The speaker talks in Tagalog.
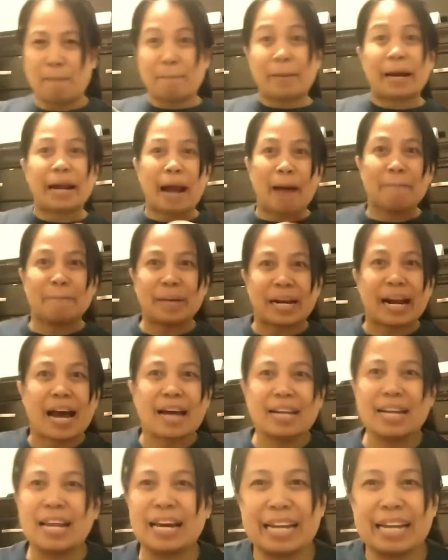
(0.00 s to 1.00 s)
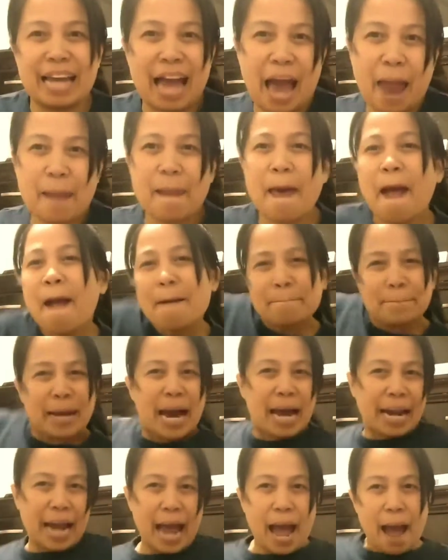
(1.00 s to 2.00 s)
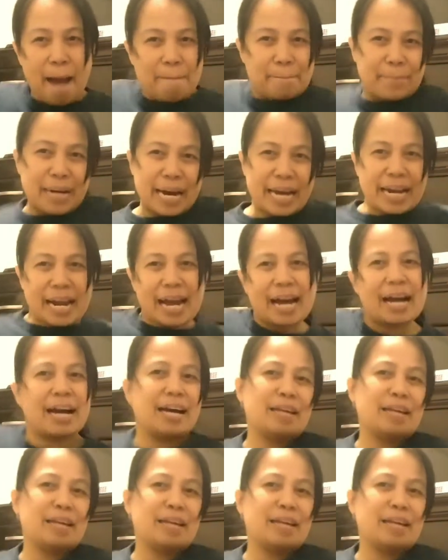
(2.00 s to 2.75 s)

Para-paraan lang yan. Para-paraan,